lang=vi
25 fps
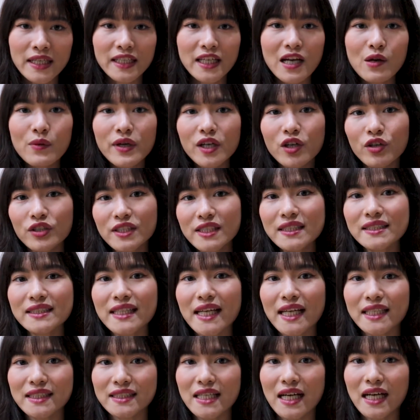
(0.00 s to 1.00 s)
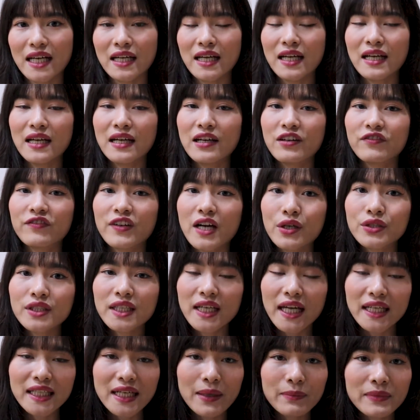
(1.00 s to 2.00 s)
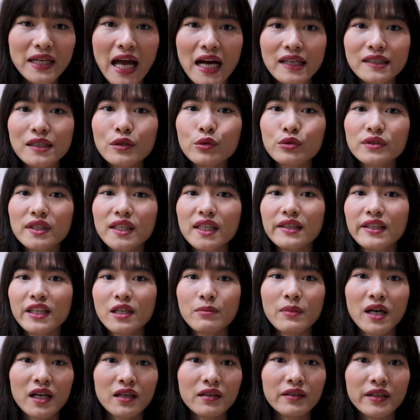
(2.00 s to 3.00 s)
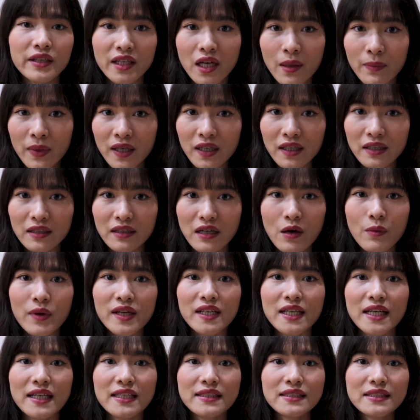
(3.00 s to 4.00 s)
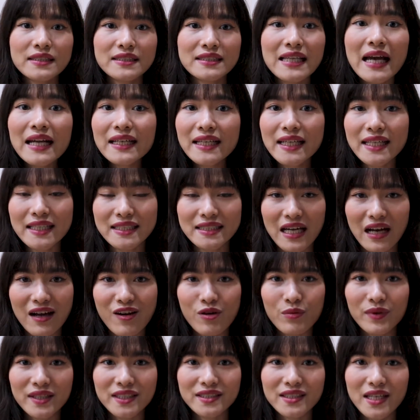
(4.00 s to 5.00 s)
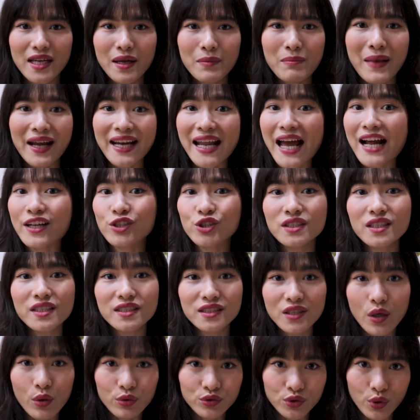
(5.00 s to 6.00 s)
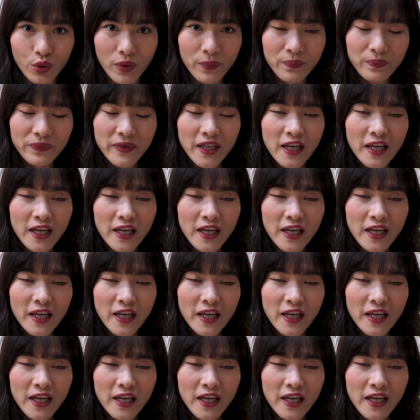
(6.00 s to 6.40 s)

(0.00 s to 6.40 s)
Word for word: thì ông ấy có chia sẻ rằng vào những cái năm tháng đầu tiên khi mà khởi nghiệp á, ông ấy đã xác định rằng ông ấy sẽ bán hàng cho người giàu rồi.